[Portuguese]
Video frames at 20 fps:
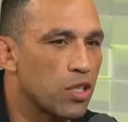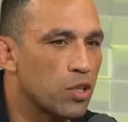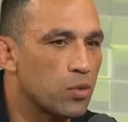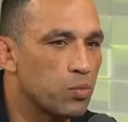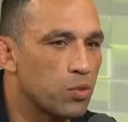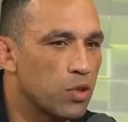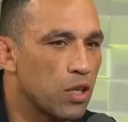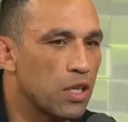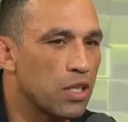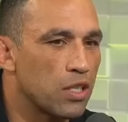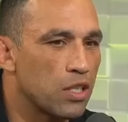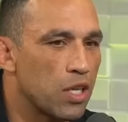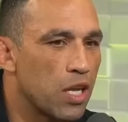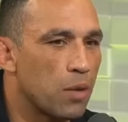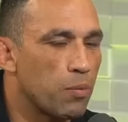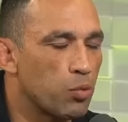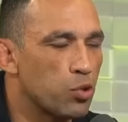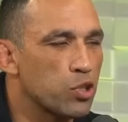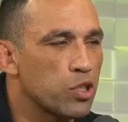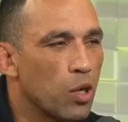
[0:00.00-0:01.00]
que a gente podia a gente que
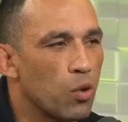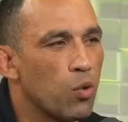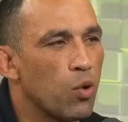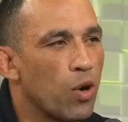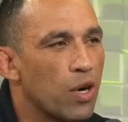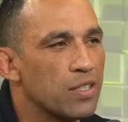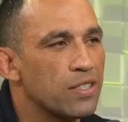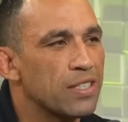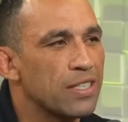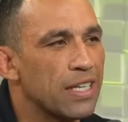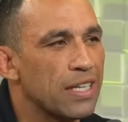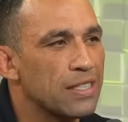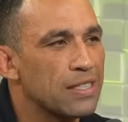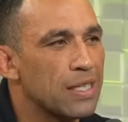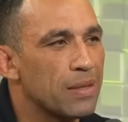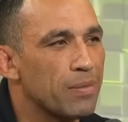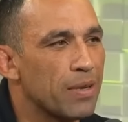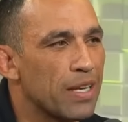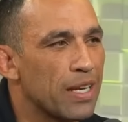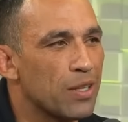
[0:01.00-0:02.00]
puxar o Royce Grace
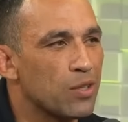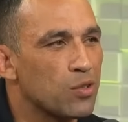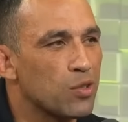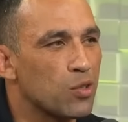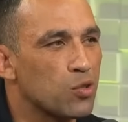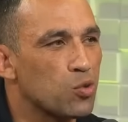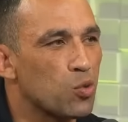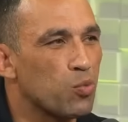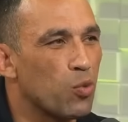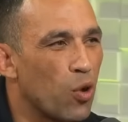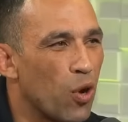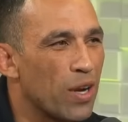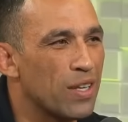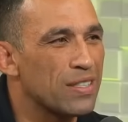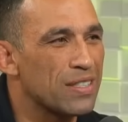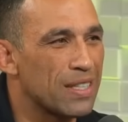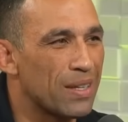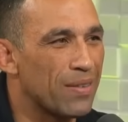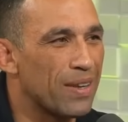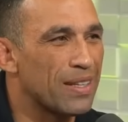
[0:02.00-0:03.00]
também, né? Do nosso
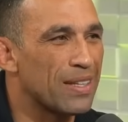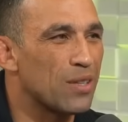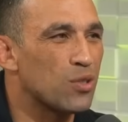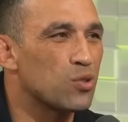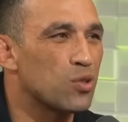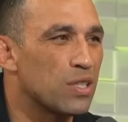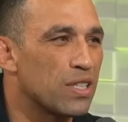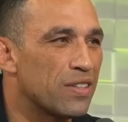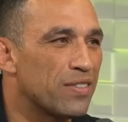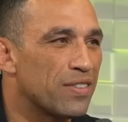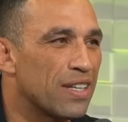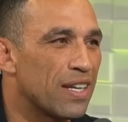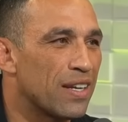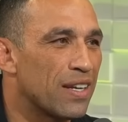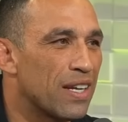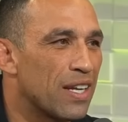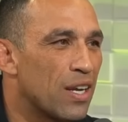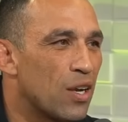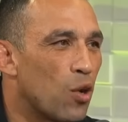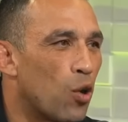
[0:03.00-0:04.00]
Royce o, também, o Deus o livre,
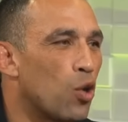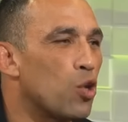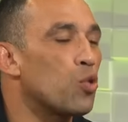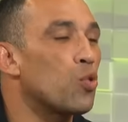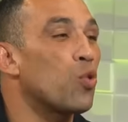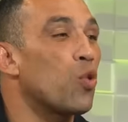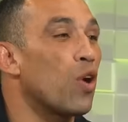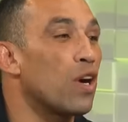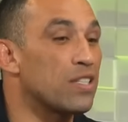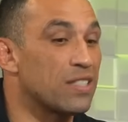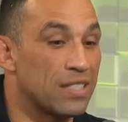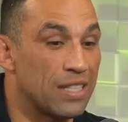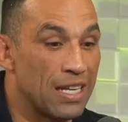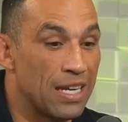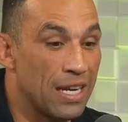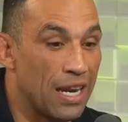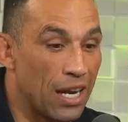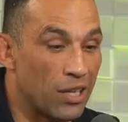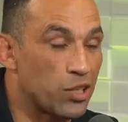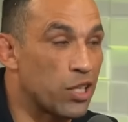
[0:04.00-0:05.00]
né? É. Olha o que o Royce.
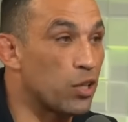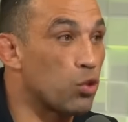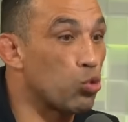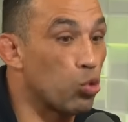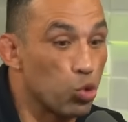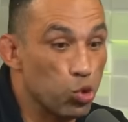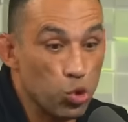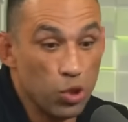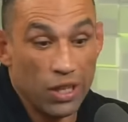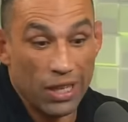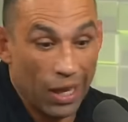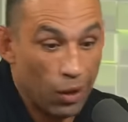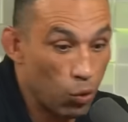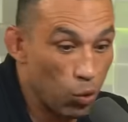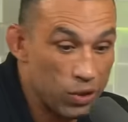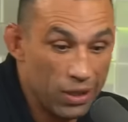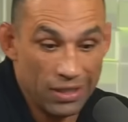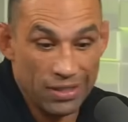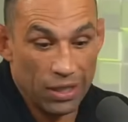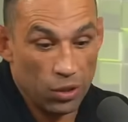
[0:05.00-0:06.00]
Ah, acho que tudo que tá
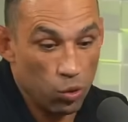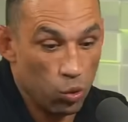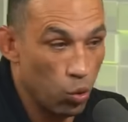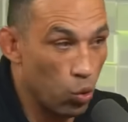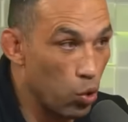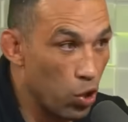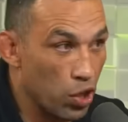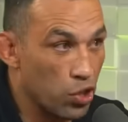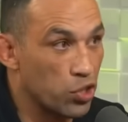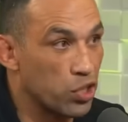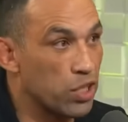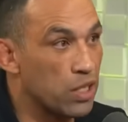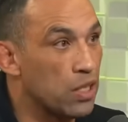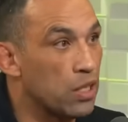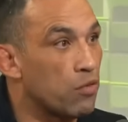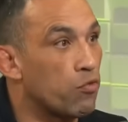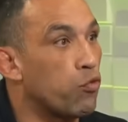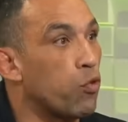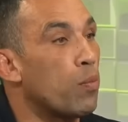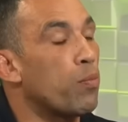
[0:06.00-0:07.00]
acontecendo hoje
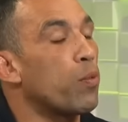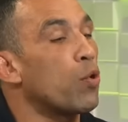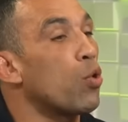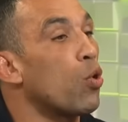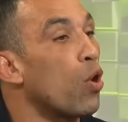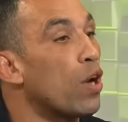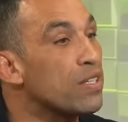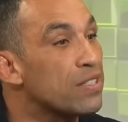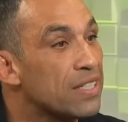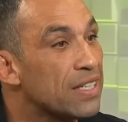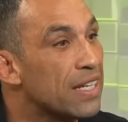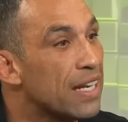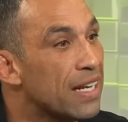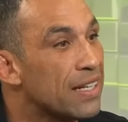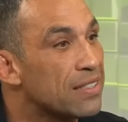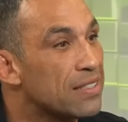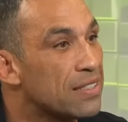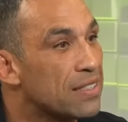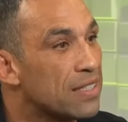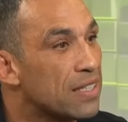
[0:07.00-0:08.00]
é. foi pelo Royce
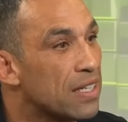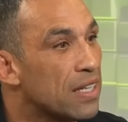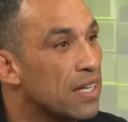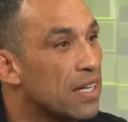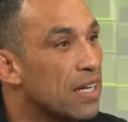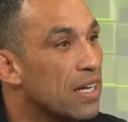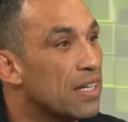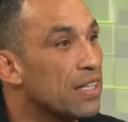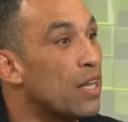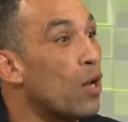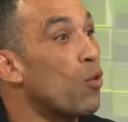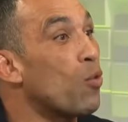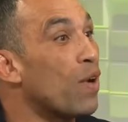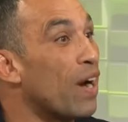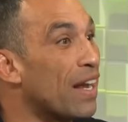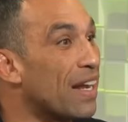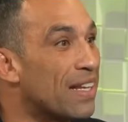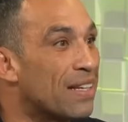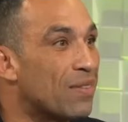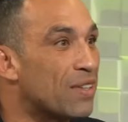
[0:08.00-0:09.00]
Grace. Não, 100%. Né? O
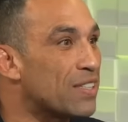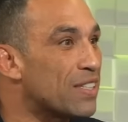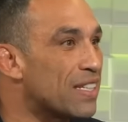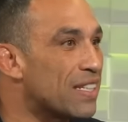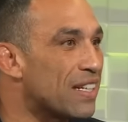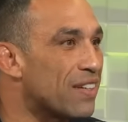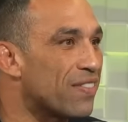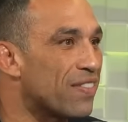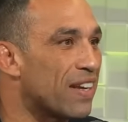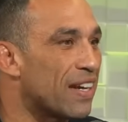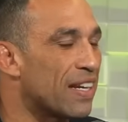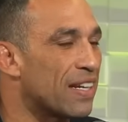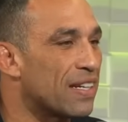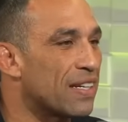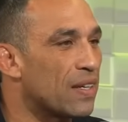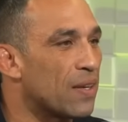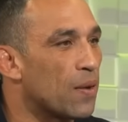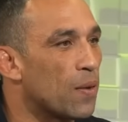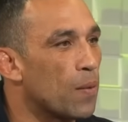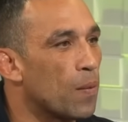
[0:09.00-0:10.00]
cara, imagina. E outra, velho. ele
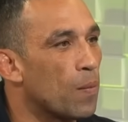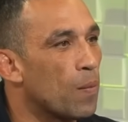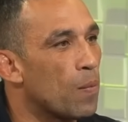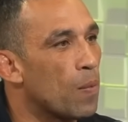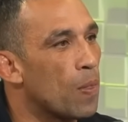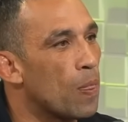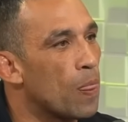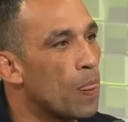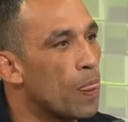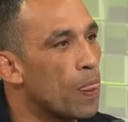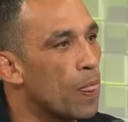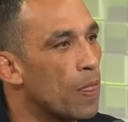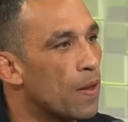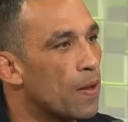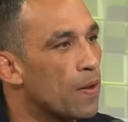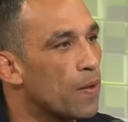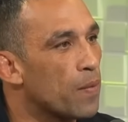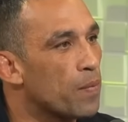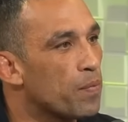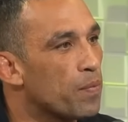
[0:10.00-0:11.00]
enfrentava os
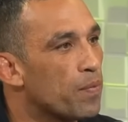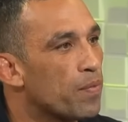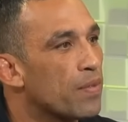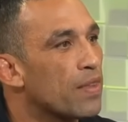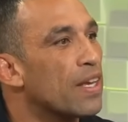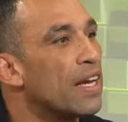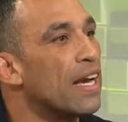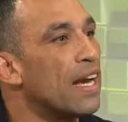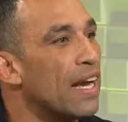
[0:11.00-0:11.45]
gigantes, né? É.